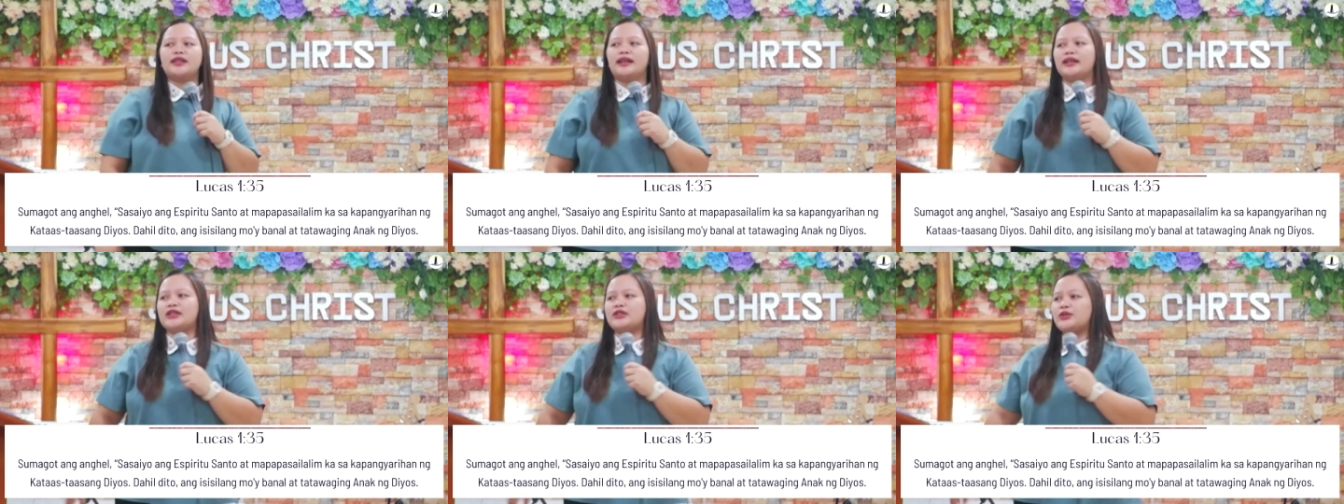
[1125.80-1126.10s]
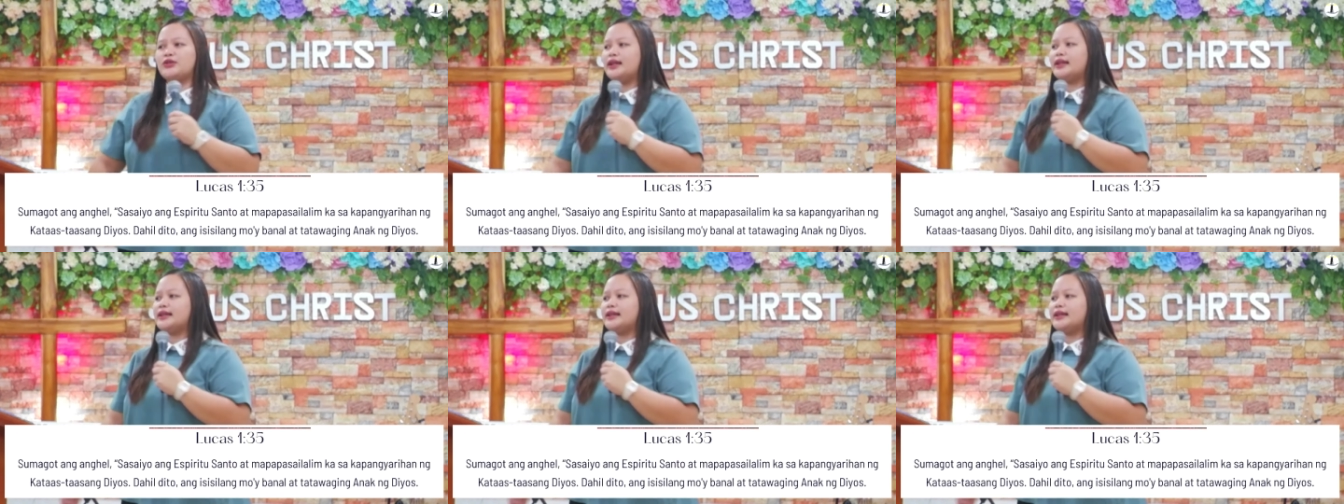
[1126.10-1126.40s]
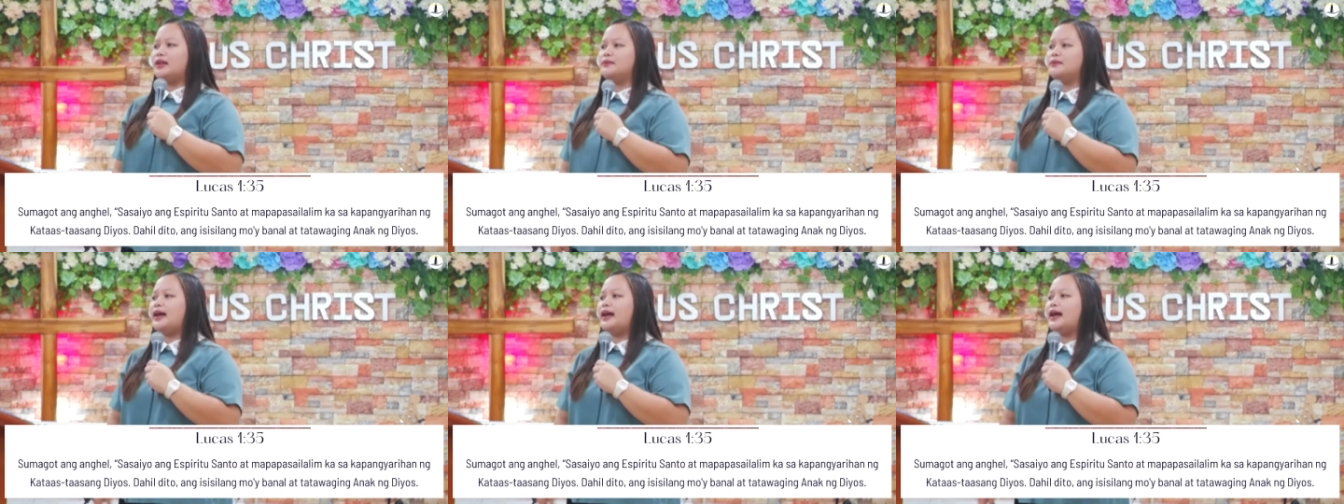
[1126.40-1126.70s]

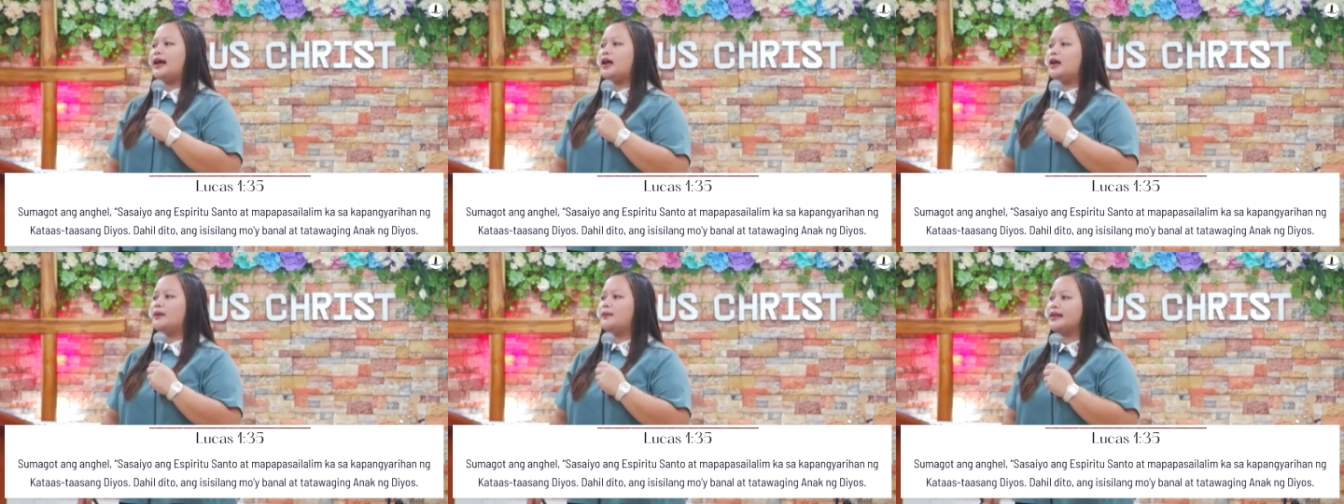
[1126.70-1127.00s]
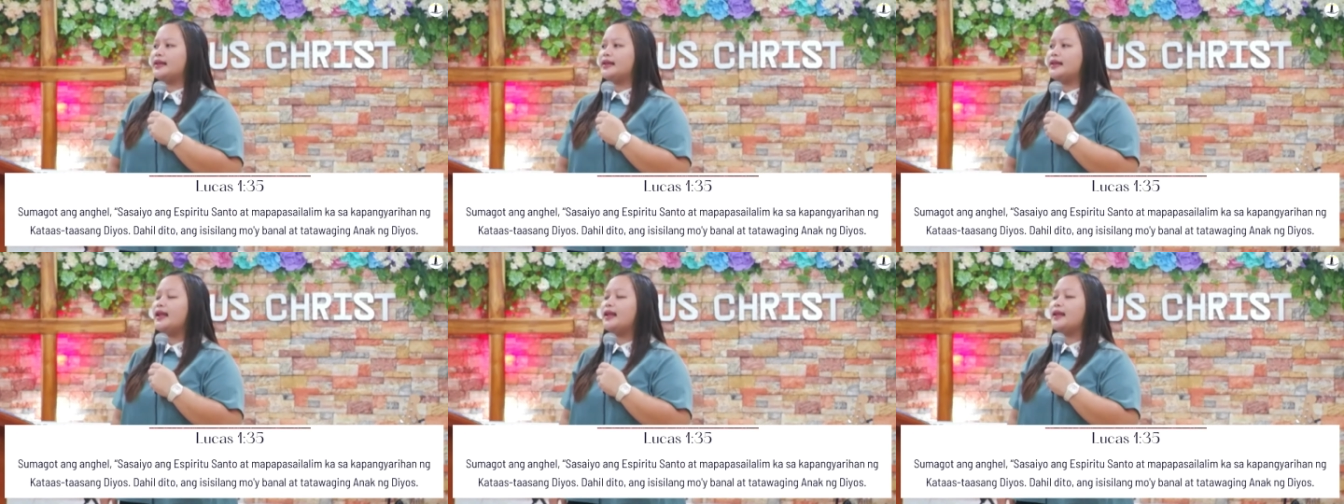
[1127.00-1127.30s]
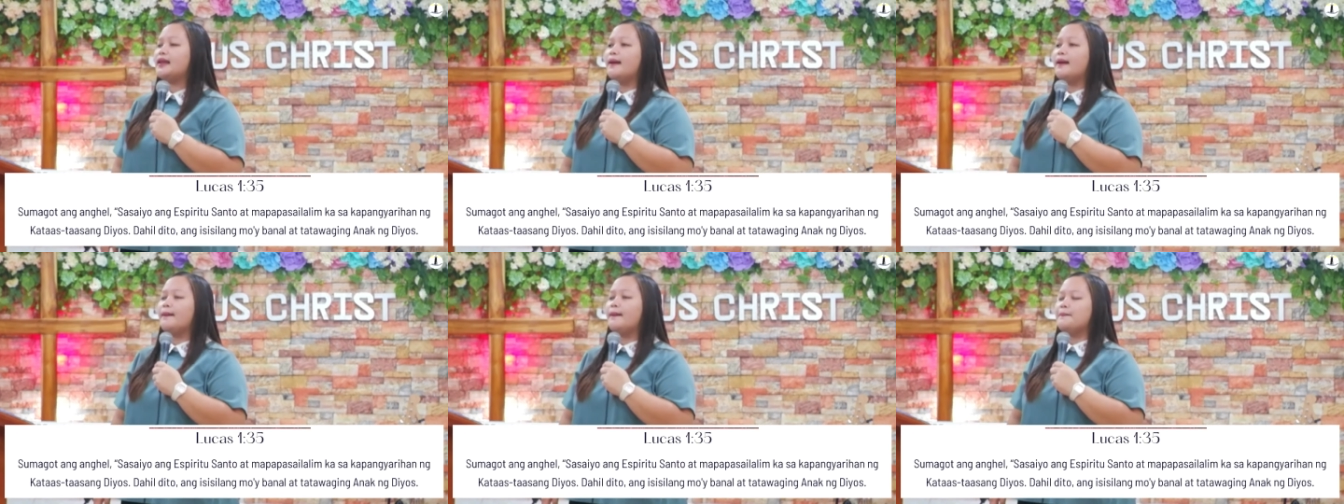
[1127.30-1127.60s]
kasulatan mga
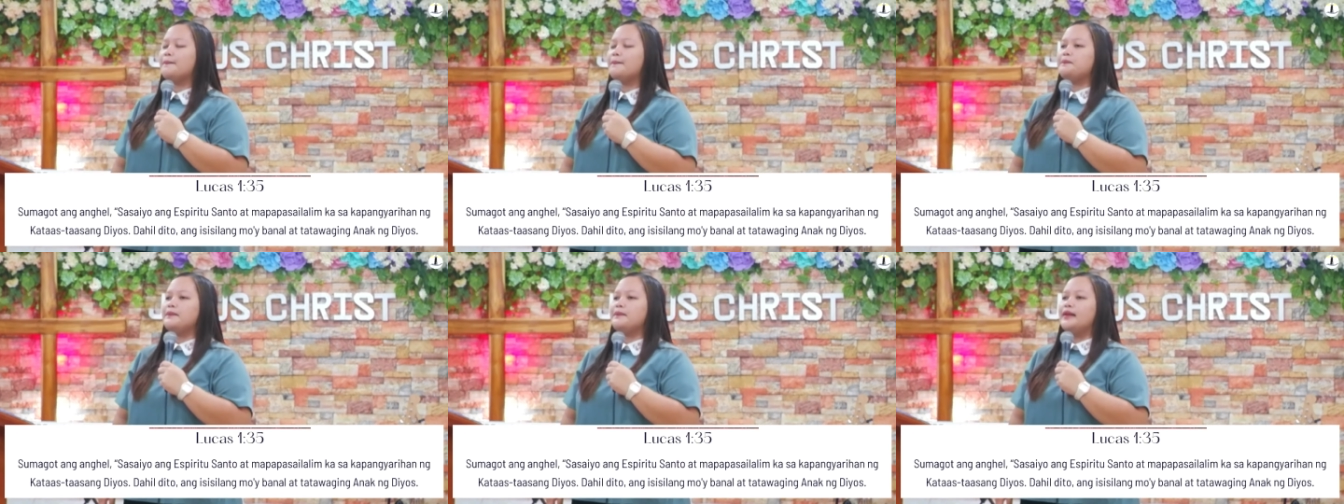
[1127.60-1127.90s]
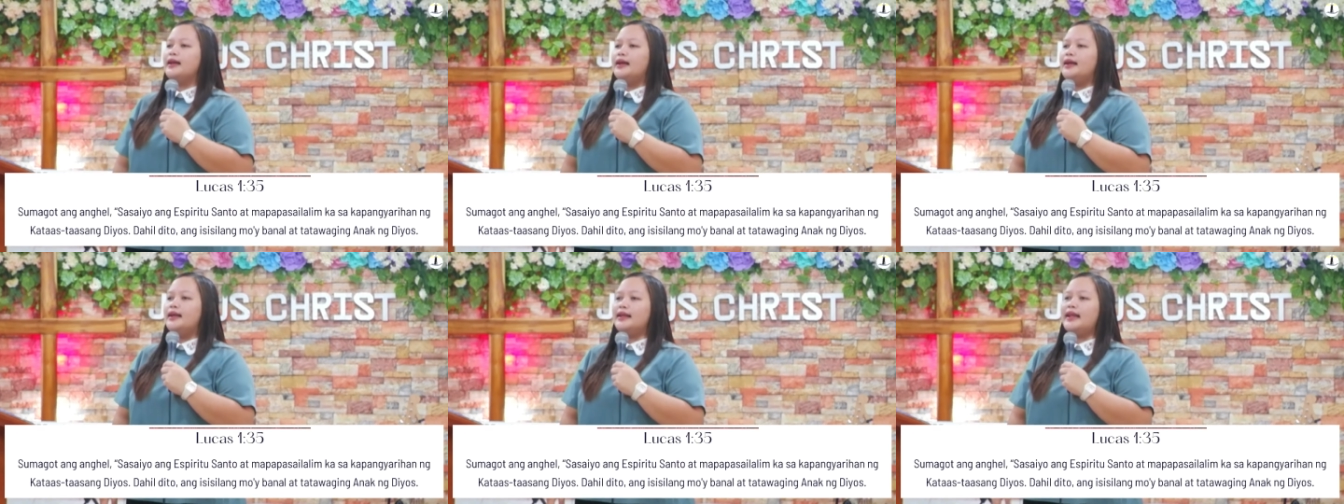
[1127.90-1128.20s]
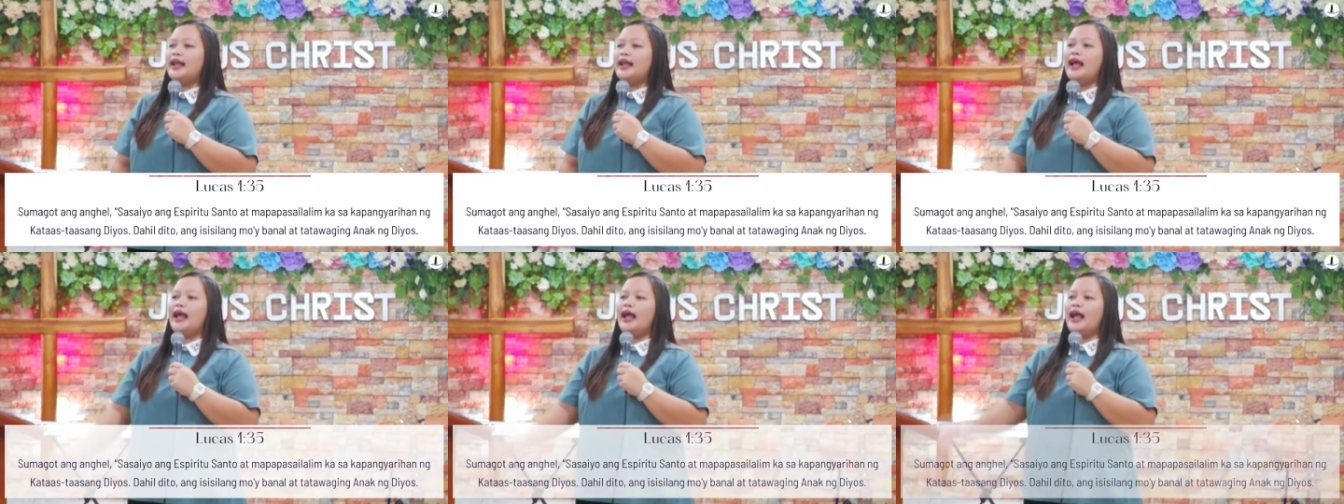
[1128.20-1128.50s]
kabatid
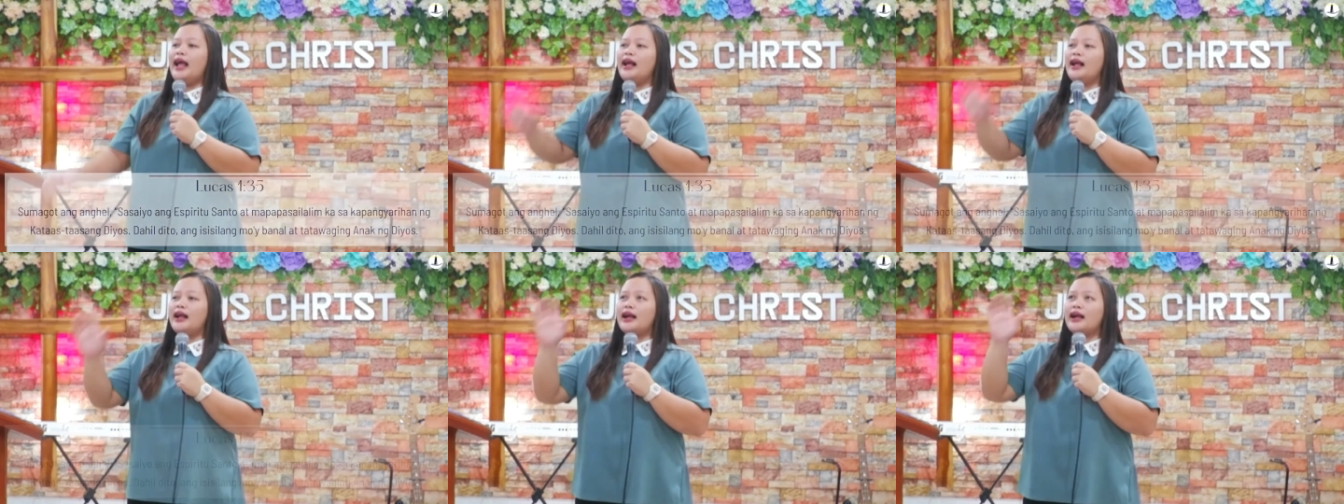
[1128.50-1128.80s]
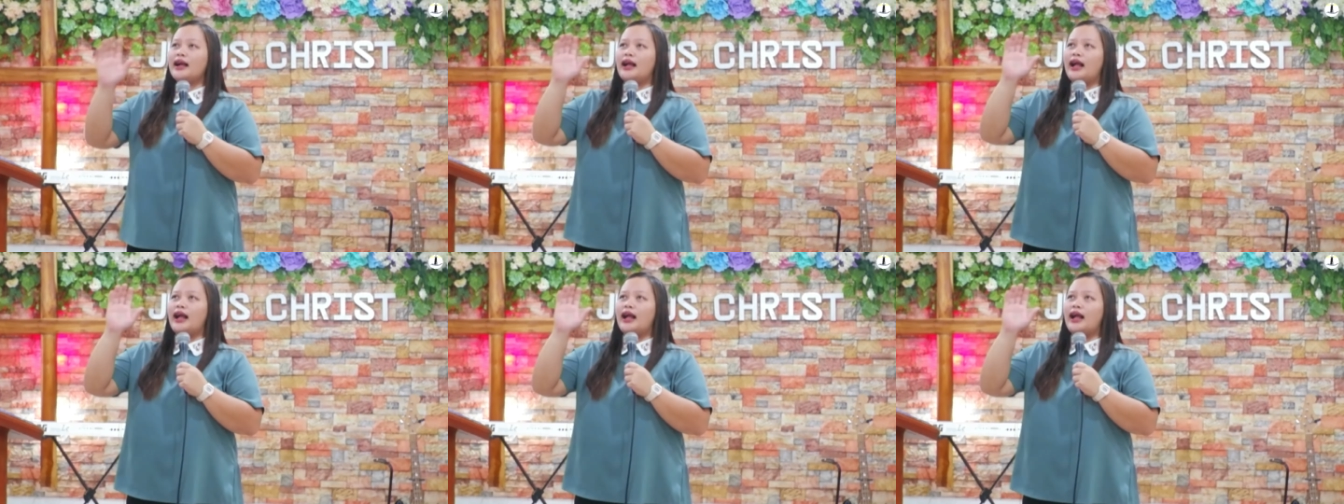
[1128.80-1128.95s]
na ang